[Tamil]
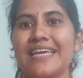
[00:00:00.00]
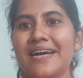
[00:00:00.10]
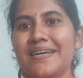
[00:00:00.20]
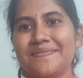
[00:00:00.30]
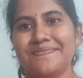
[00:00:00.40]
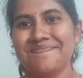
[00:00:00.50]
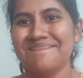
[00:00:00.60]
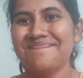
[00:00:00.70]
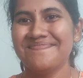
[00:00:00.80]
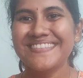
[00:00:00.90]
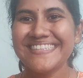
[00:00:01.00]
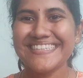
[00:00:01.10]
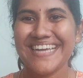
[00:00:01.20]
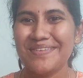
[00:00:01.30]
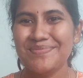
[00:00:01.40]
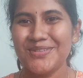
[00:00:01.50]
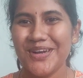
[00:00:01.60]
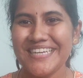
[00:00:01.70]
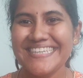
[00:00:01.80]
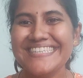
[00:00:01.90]
யா கம்
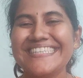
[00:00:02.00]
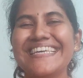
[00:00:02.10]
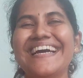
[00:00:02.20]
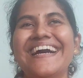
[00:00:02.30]
ஜாயின் அஸ்